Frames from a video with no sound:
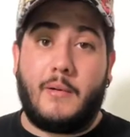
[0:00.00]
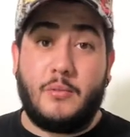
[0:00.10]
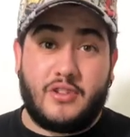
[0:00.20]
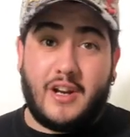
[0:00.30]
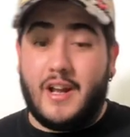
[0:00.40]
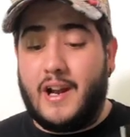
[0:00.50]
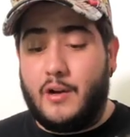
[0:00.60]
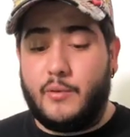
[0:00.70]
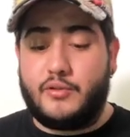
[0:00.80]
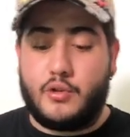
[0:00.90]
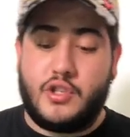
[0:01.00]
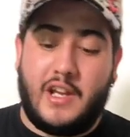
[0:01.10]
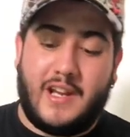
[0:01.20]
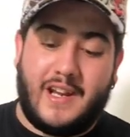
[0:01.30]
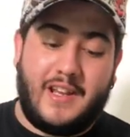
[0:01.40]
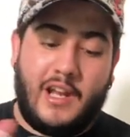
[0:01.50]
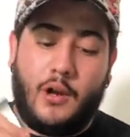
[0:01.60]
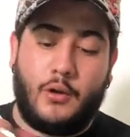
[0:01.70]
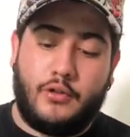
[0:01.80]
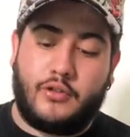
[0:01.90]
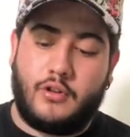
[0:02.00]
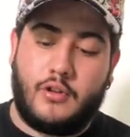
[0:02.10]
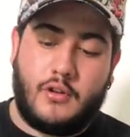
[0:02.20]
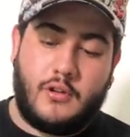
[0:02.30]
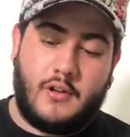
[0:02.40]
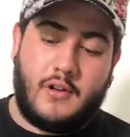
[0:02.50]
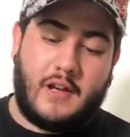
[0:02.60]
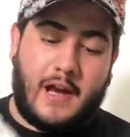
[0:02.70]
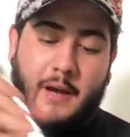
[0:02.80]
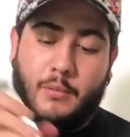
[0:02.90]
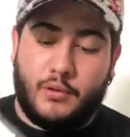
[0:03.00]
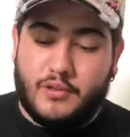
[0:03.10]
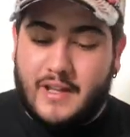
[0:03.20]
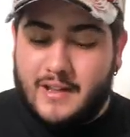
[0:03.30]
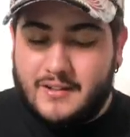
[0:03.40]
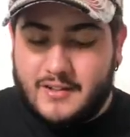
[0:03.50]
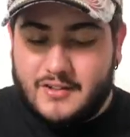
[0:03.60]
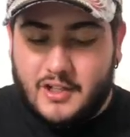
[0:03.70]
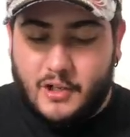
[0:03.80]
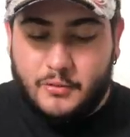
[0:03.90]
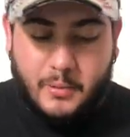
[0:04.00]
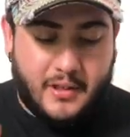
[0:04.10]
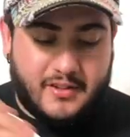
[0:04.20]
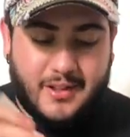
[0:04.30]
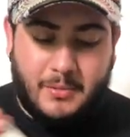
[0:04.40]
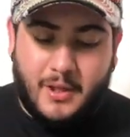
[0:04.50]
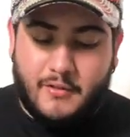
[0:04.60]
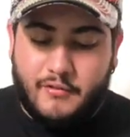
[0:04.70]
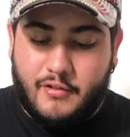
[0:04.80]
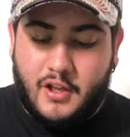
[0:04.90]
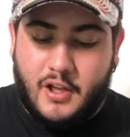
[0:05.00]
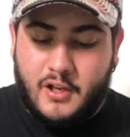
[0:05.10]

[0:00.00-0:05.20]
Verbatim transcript: vamos a agregar a nuestro shaker hielos. Abundantes hielos para que esté bien fría.